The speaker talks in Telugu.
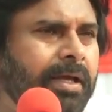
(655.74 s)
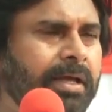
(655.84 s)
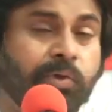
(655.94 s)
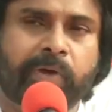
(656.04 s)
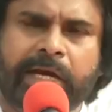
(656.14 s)

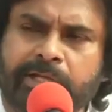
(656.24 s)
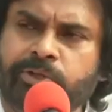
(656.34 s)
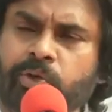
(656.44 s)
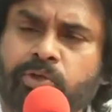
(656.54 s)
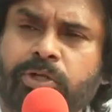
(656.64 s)
నువ్వు ఎలా
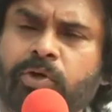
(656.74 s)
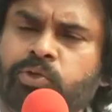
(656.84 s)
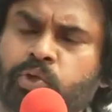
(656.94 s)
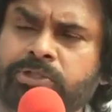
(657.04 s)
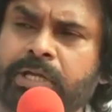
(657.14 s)
తిరుగుతావో
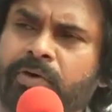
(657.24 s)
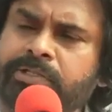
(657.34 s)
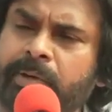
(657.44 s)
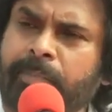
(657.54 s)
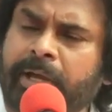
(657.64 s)

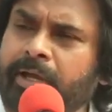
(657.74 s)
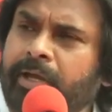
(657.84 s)
చూస్తావని చెప్పి